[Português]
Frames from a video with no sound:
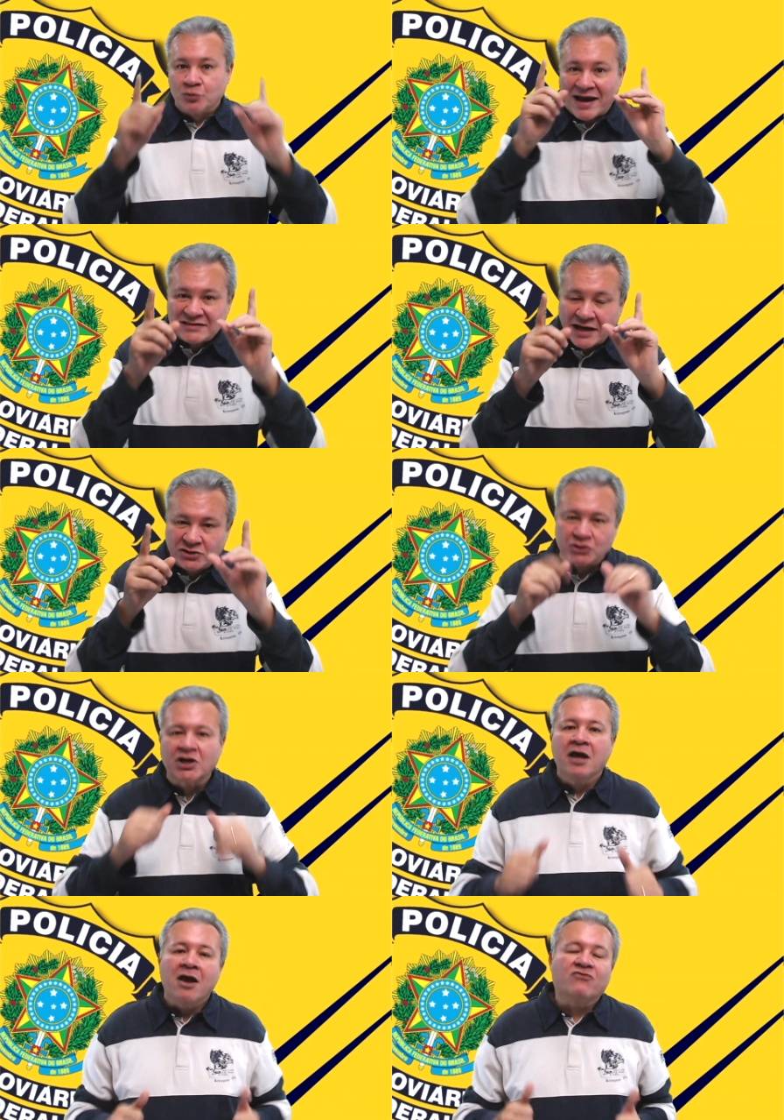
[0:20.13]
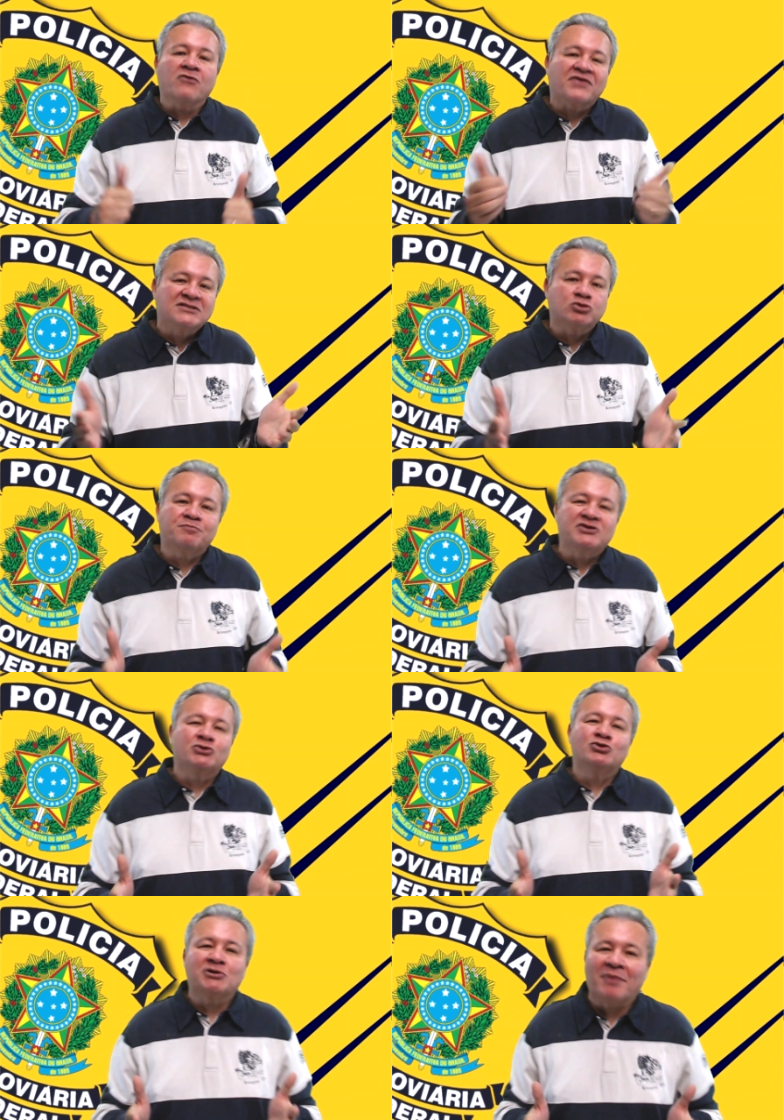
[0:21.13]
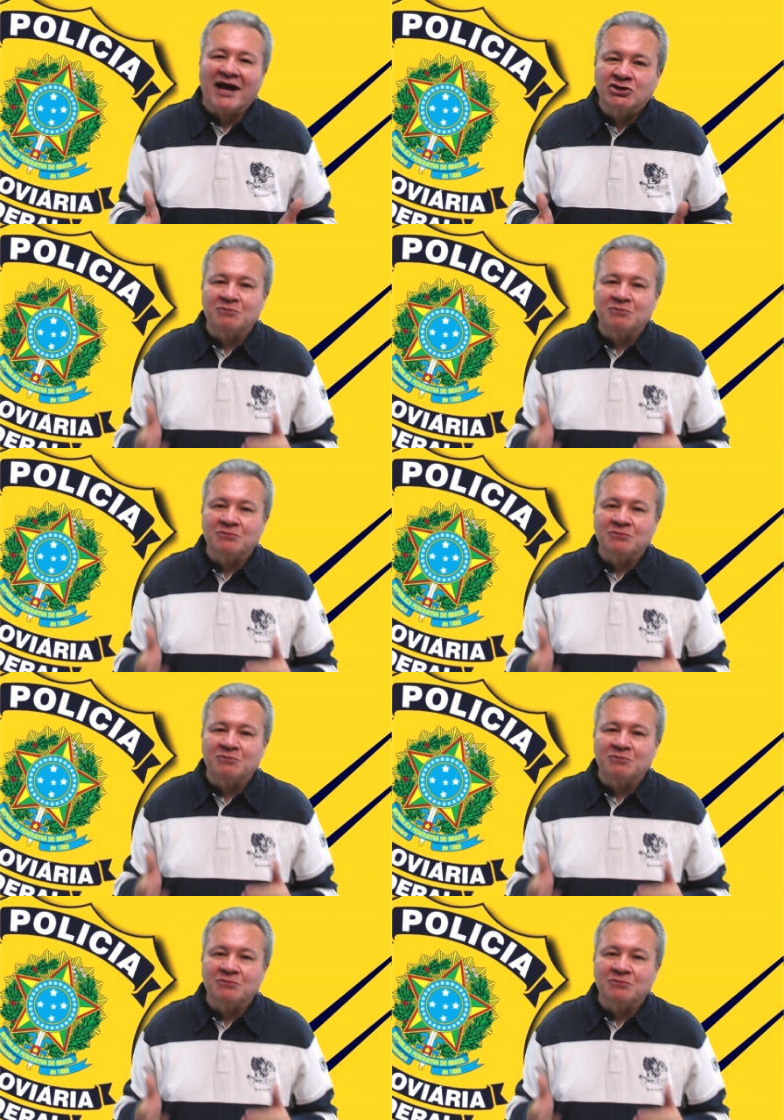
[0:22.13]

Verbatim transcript: Mas antes, eu vou fazer os pedidos de praxe.